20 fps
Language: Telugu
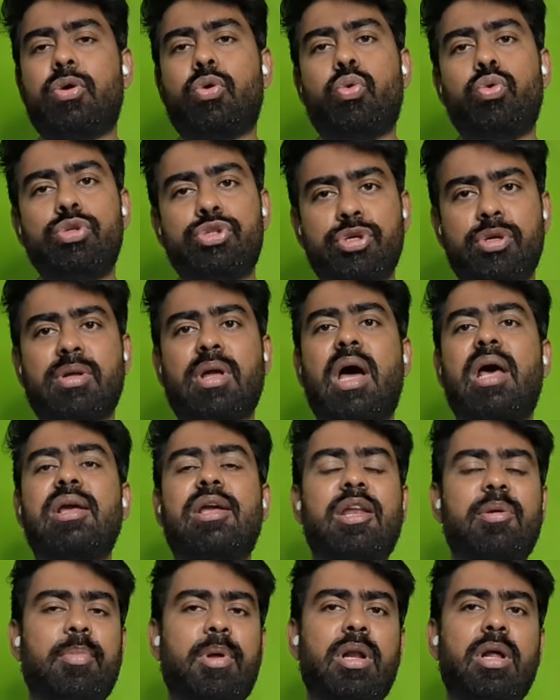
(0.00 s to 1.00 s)
కూల్చుడు
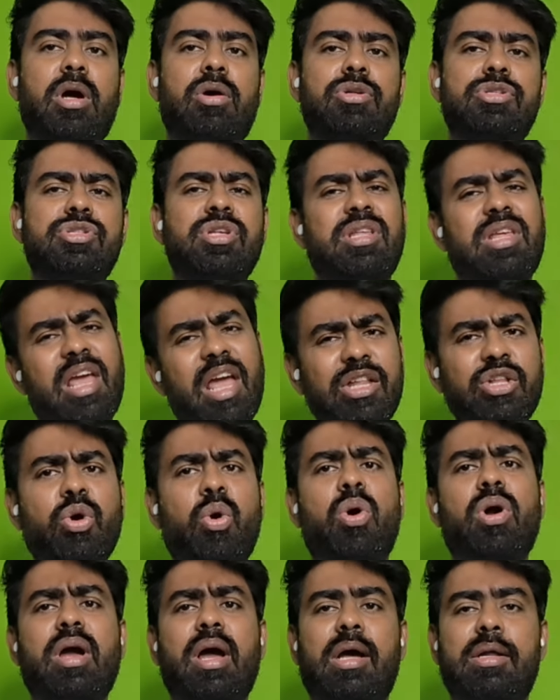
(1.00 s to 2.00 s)
కార్యక్రమాలు కావచ్చు ఏదో
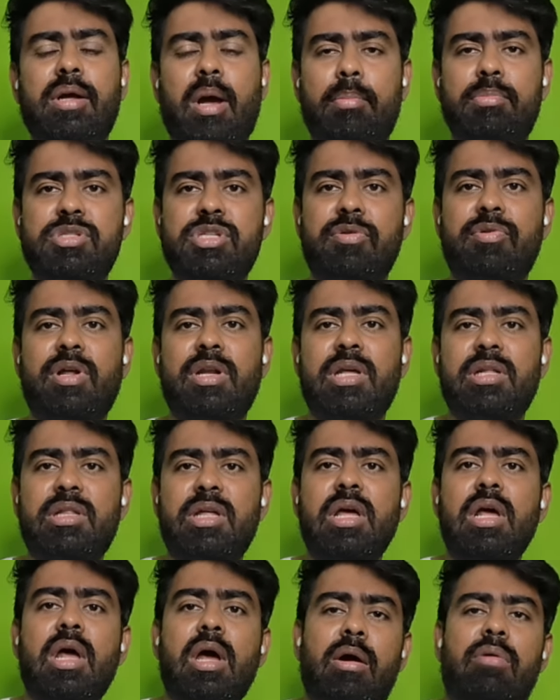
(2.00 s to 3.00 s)
ఒక అంశం అనేది